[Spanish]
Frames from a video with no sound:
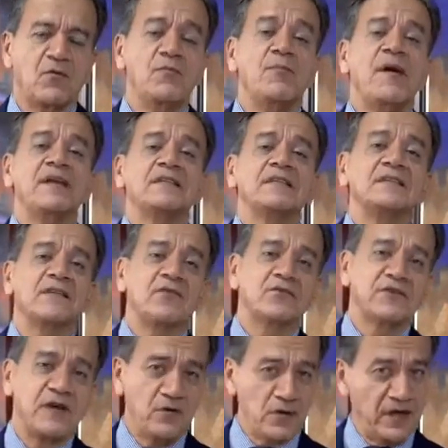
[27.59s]
Un país
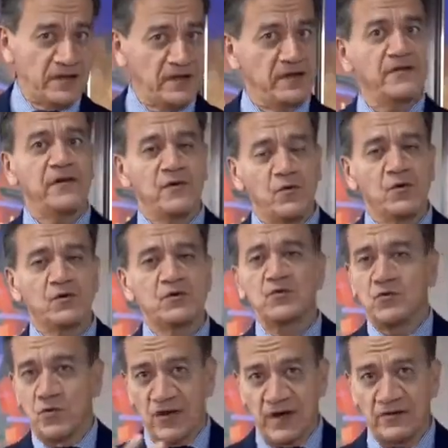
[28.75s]
desarrollado que tiene recursos,
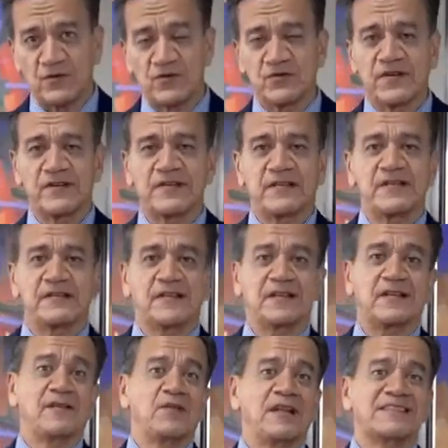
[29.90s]
como el caso costarricense, que
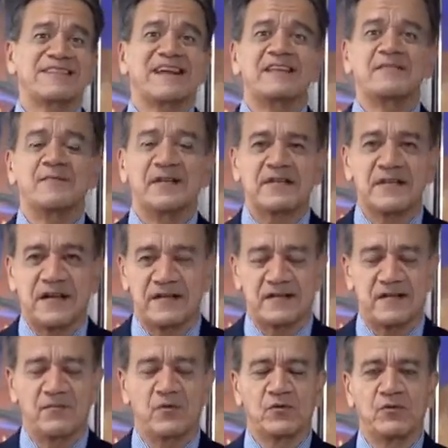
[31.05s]
tenemos las calles más caras
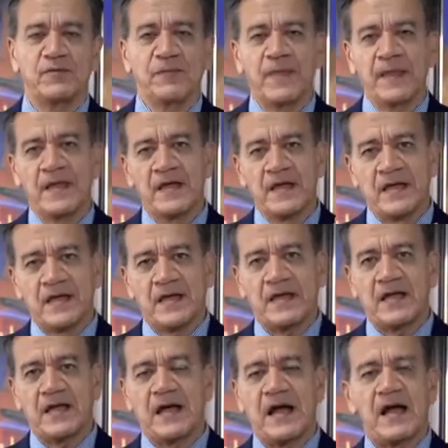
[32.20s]
del mundo,
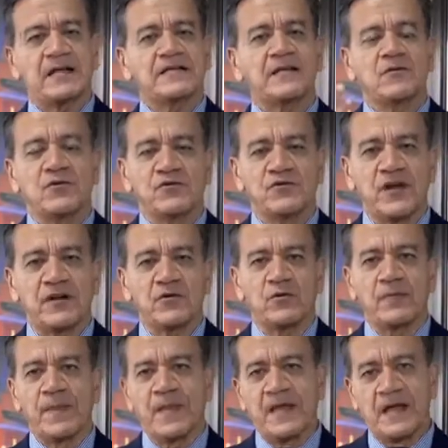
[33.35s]
eh, hace lo contrario.
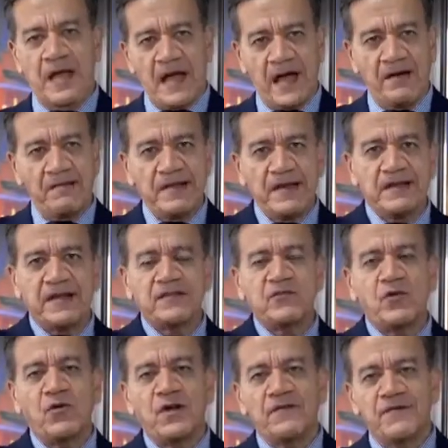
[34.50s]
Habilita
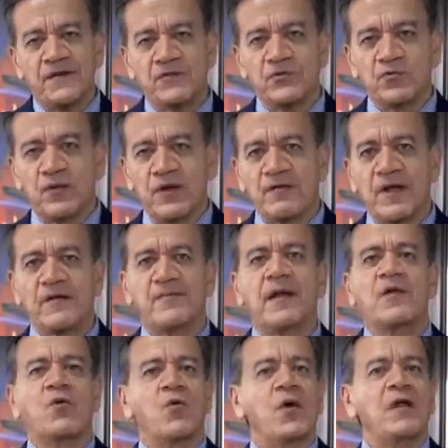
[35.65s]
toda la infraestructura vial
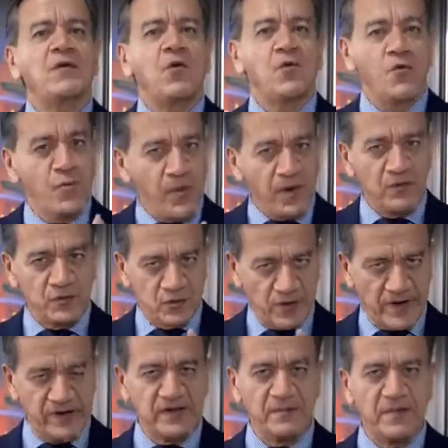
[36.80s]
para lo cual ocupamos
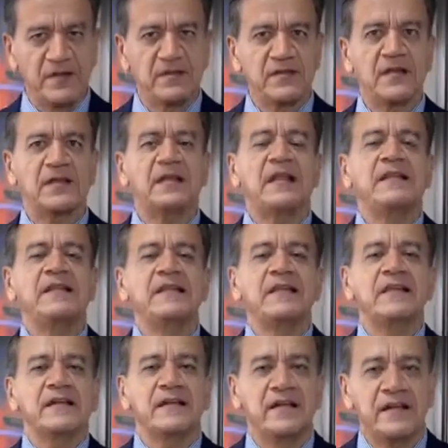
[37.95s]
urgentemente las
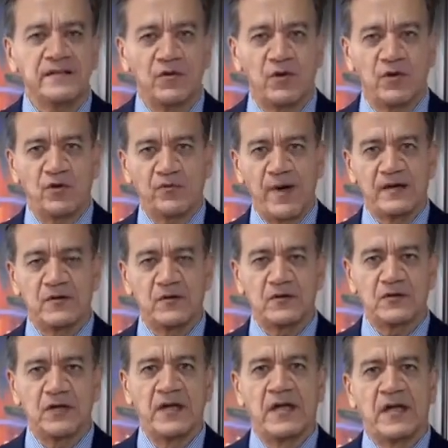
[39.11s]
líneas de crédito de los
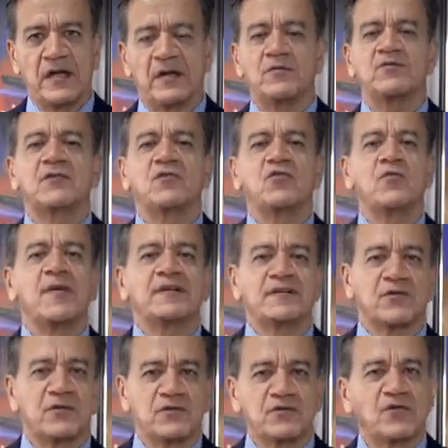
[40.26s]
bancos. Hemos tenido
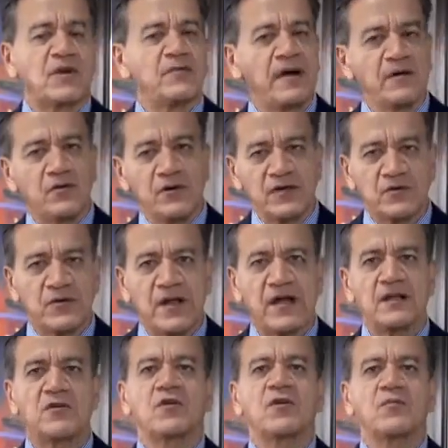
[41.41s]
conversaciones con el Banco
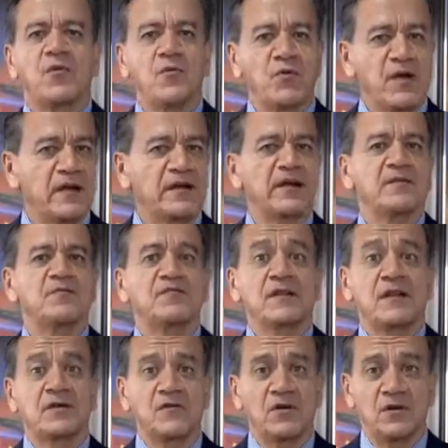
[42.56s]
Nacional, con el Popular, queremos
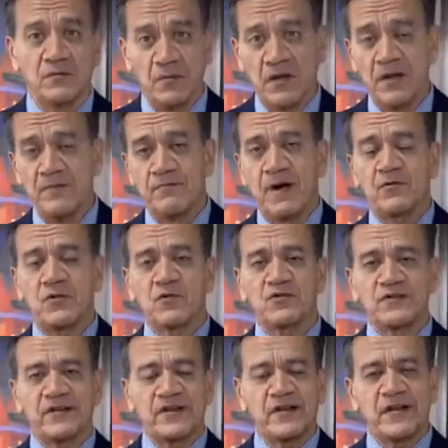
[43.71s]
tenerla con el Banco de
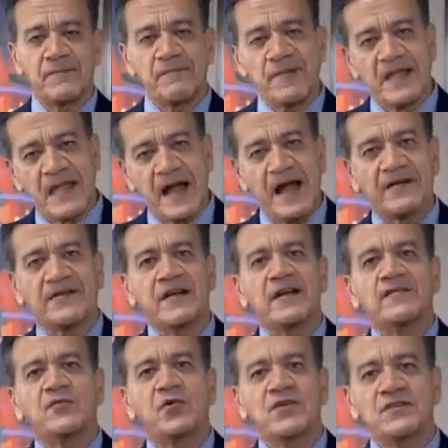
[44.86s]
Costa Rica.
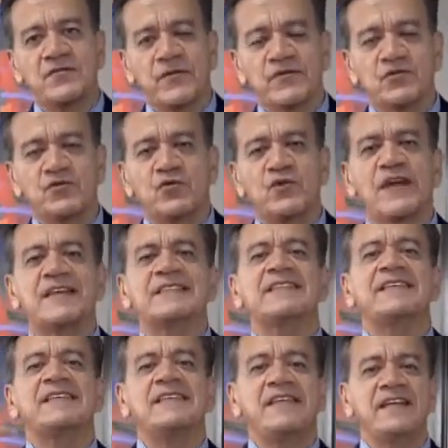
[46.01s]
Arregla toda esa infraestructura y
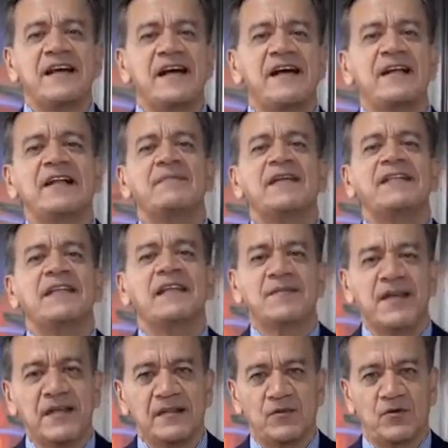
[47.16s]
se dedica a darle
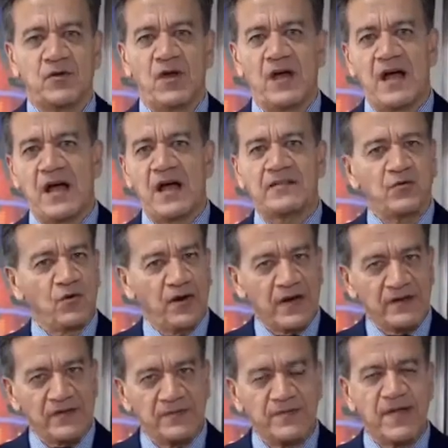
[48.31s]
mantenimiento a toda
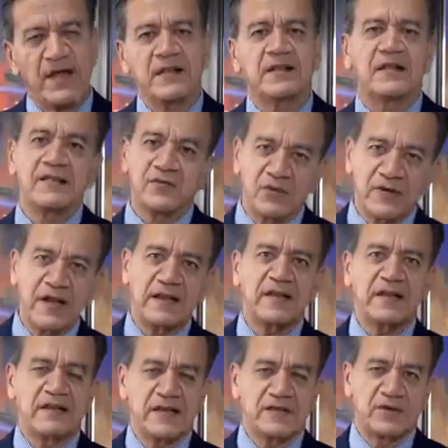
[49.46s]
la red vial cantonal
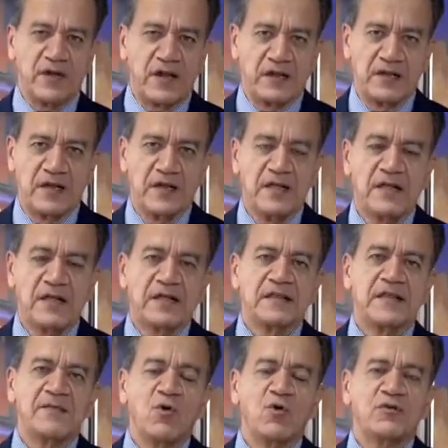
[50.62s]
y nacional.
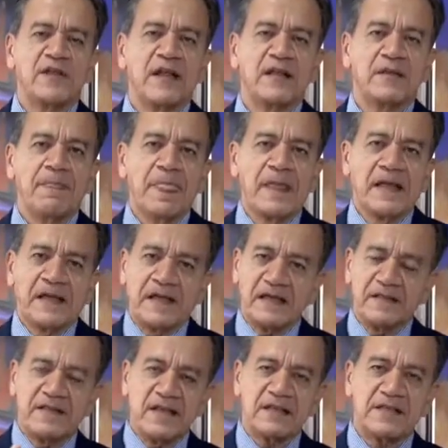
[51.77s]
De modo tal que
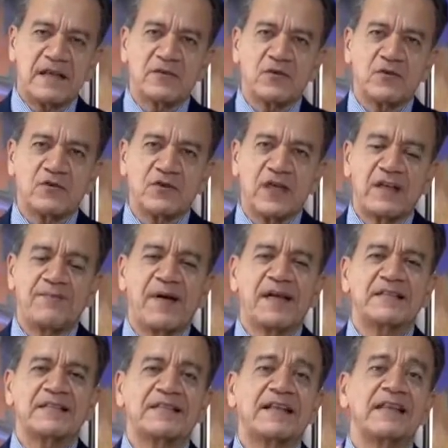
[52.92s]
en 10 años el
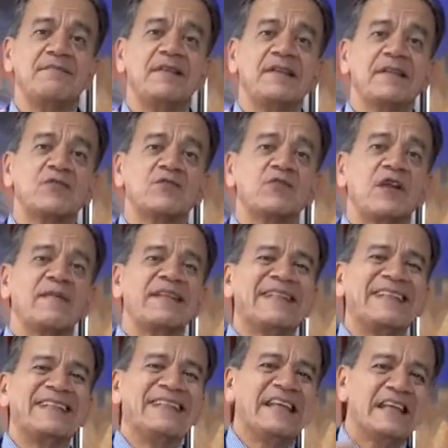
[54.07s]
país estaría invirtiendo
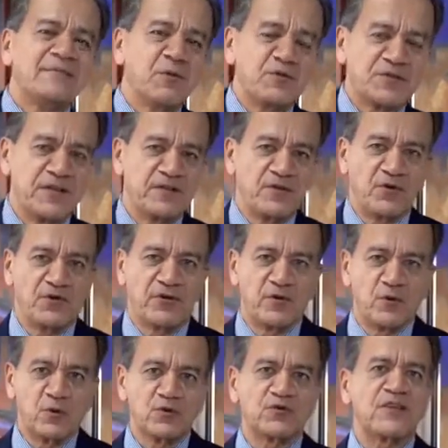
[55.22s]
solamente el 10% de los
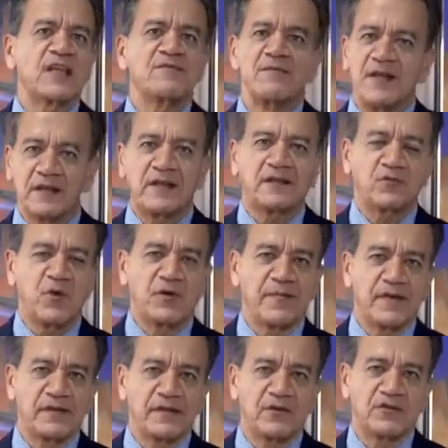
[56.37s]
recursos que invierte
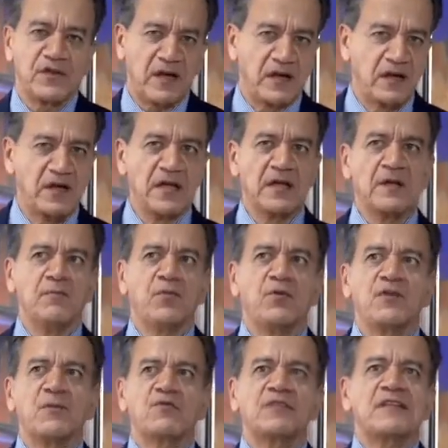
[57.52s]
actualmente. O sea,
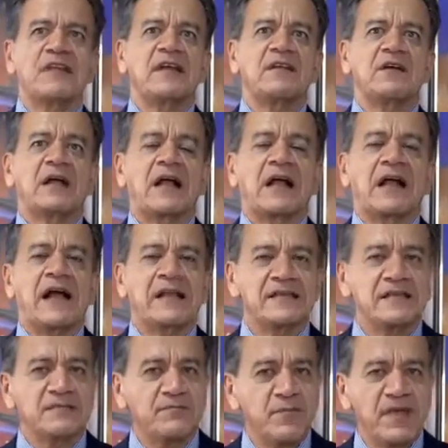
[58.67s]
podríamos tener
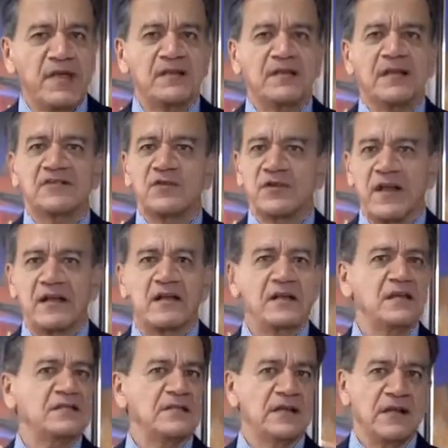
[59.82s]
calles, vías
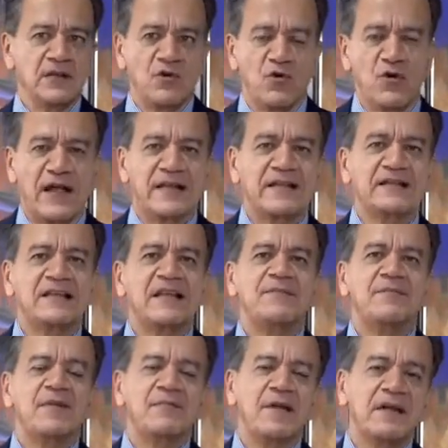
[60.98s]
nacionales, locales del
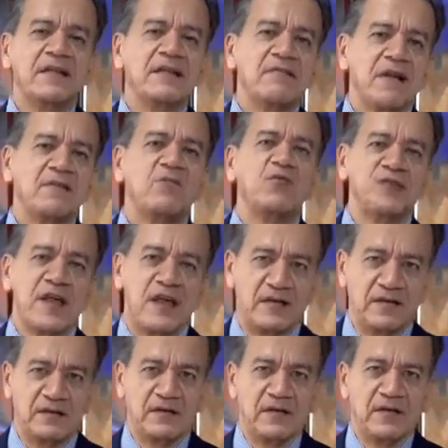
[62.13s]
primer nivel
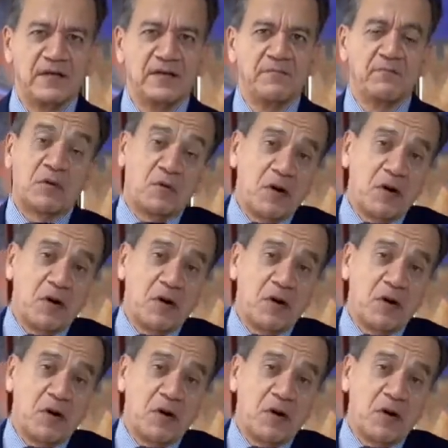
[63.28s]
mundial. Pero